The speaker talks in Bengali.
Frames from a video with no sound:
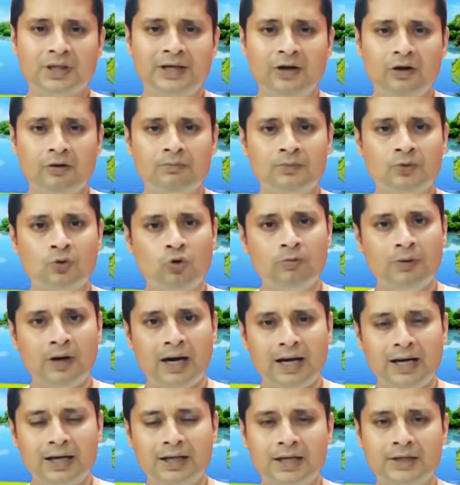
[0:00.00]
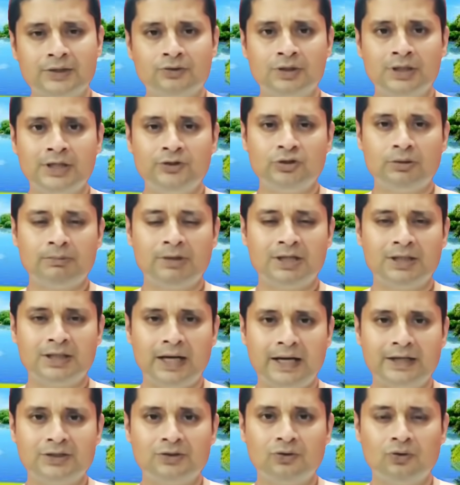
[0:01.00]
এরকম খুব হালকা যদি কিছু আমরা
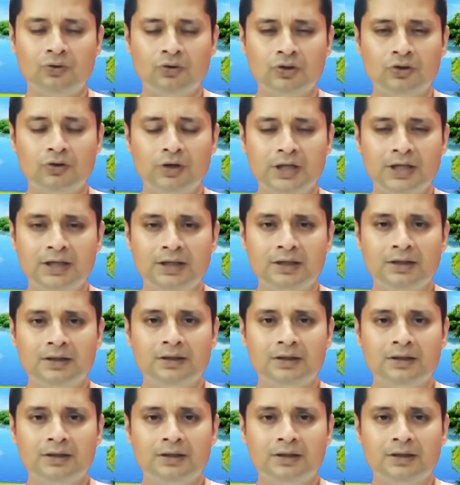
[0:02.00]
ডায়েট গ্রহণ করি